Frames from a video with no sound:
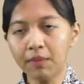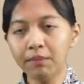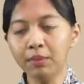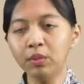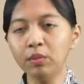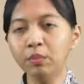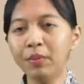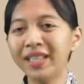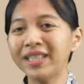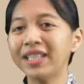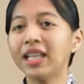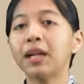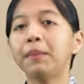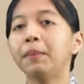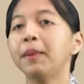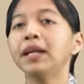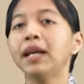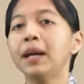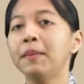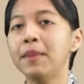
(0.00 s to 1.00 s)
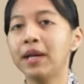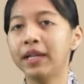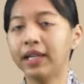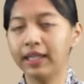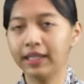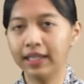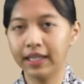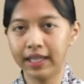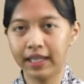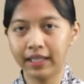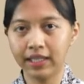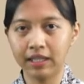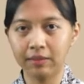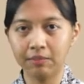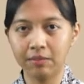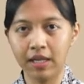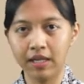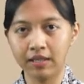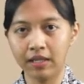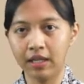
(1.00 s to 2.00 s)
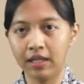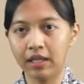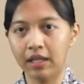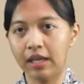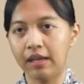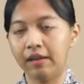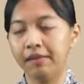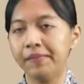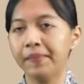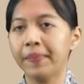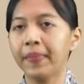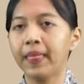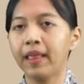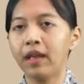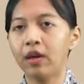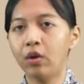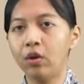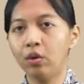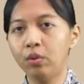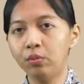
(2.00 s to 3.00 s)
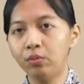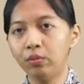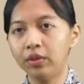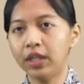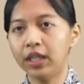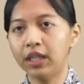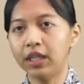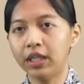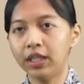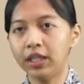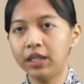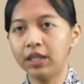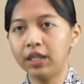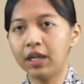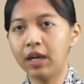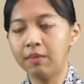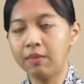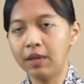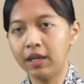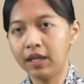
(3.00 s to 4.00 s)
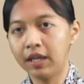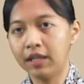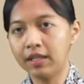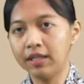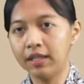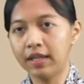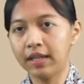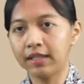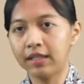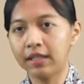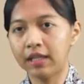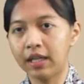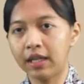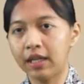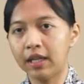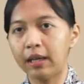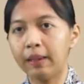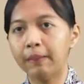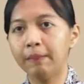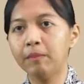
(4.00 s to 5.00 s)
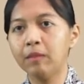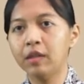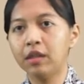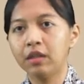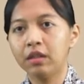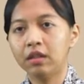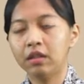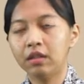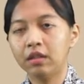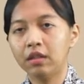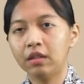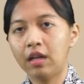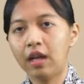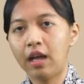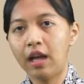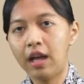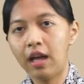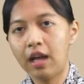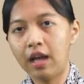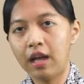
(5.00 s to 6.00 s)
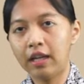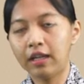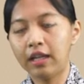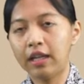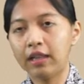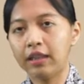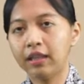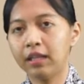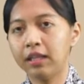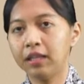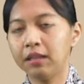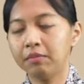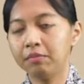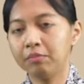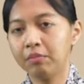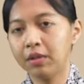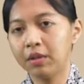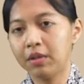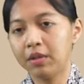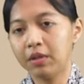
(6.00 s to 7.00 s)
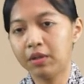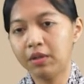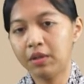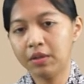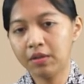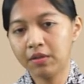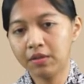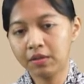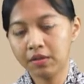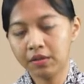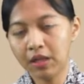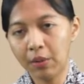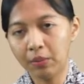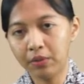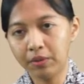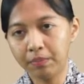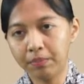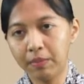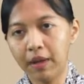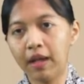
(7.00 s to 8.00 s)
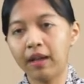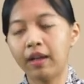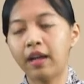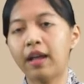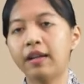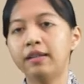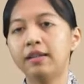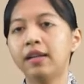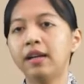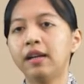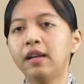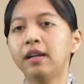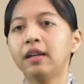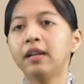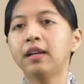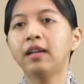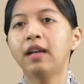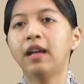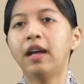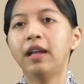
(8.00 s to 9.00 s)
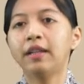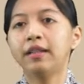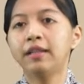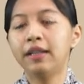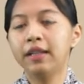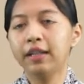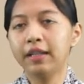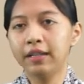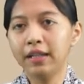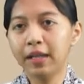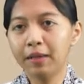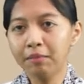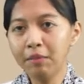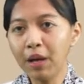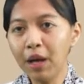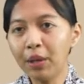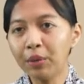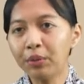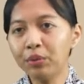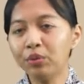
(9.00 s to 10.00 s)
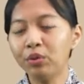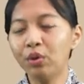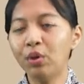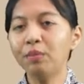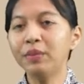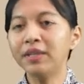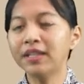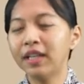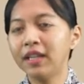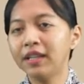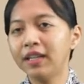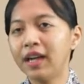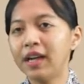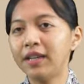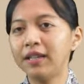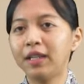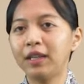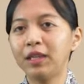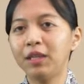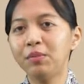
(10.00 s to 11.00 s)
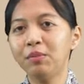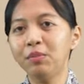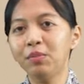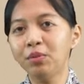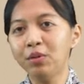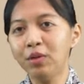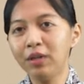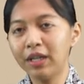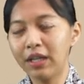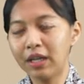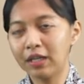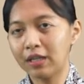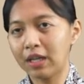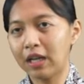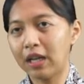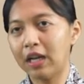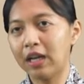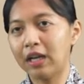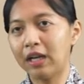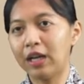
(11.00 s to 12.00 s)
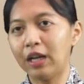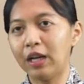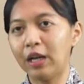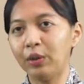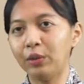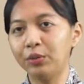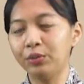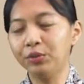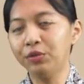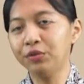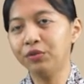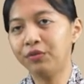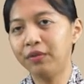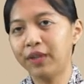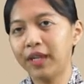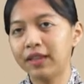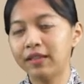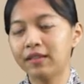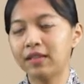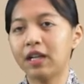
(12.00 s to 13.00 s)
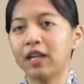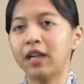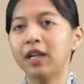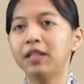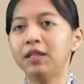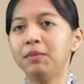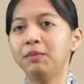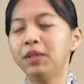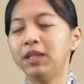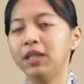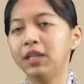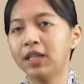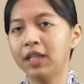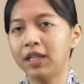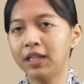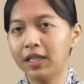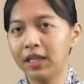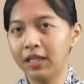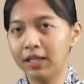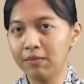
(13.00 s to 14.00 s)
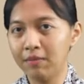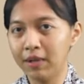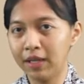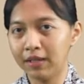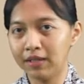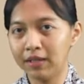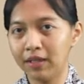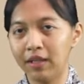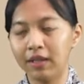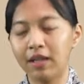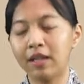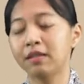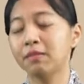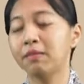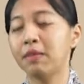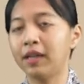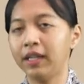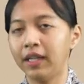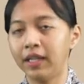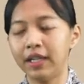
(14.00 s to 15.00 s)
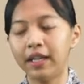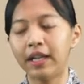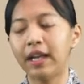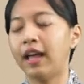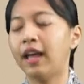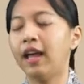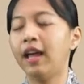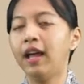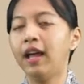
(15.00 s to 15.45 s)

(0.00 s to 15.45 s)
berubah cara penggambarannya aja biasanya oh mungkin ini digambarkan dengan cara uh, A nanti uh, tahun depan ada ada yang baru, oh misalnya ada timbulnya sekarang, kalau dulu flat sekarang dibikinnya tiga dimensi dan sebagainya. Nah